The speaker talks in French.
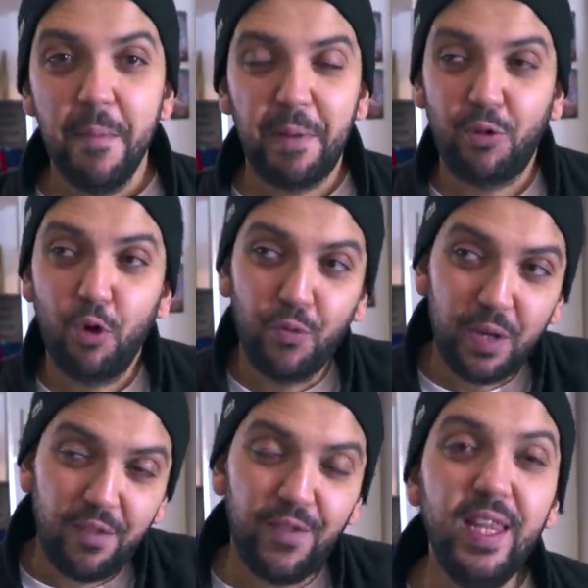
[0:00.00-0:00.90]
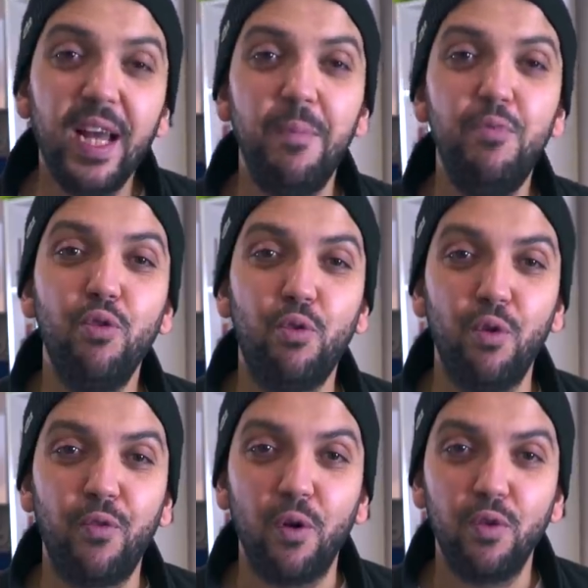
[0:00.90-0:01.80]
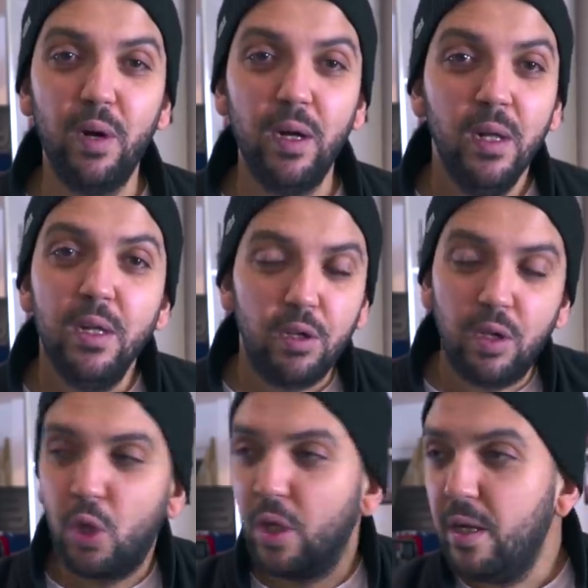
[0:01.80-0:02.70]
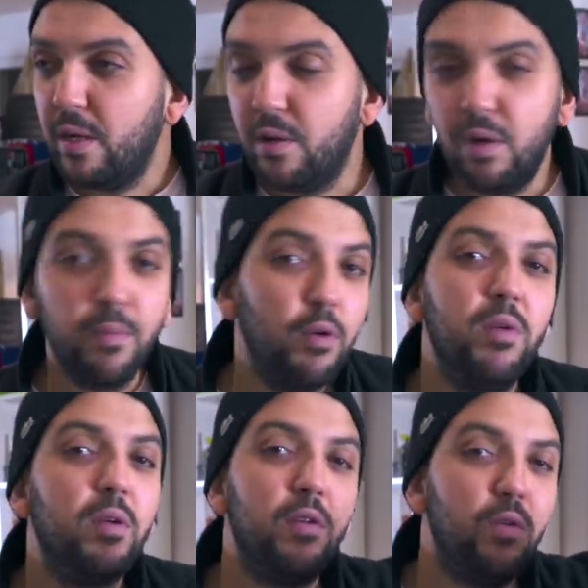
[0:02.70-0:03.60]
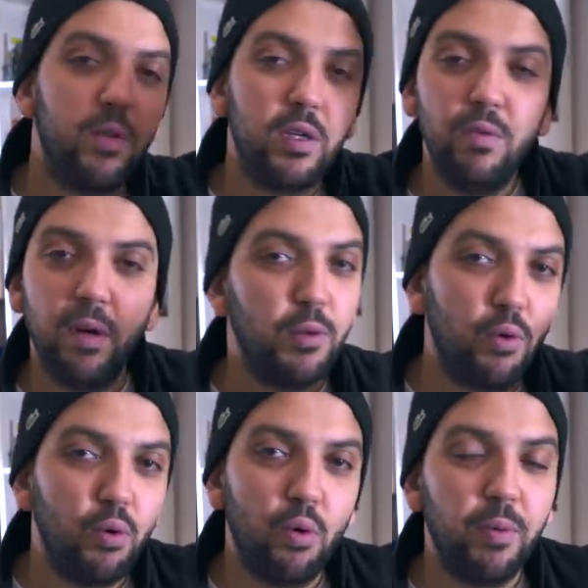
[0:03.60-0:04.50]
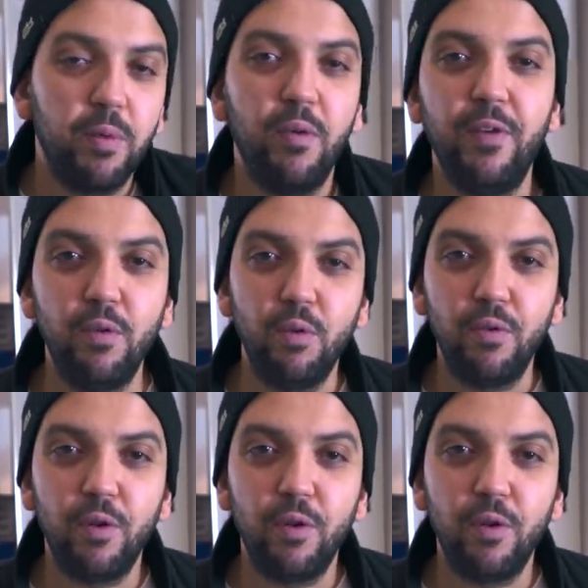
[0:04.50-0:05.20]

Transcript: parce que je venais de finir la bio de Claude François, qui est génial d'ailleurs, mais ça c'est une autre histoire parce que je suis complètement fan de Claude